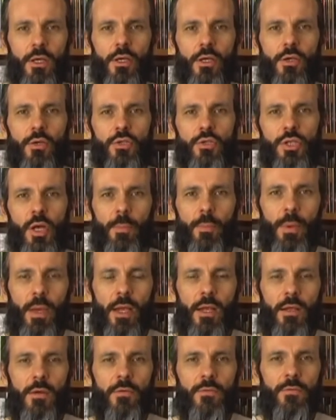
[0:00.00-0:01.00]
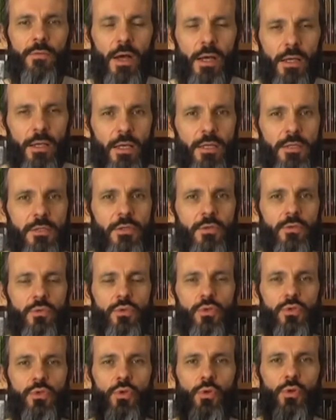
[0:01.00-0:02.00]
que j'appelle variation
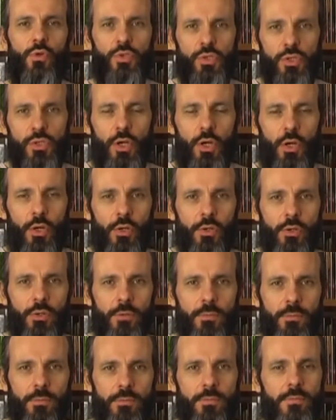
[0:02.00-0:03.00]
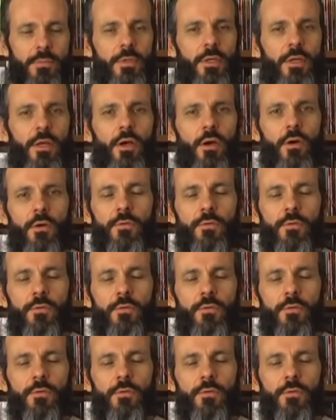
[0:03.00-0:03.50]
sur une seule note. En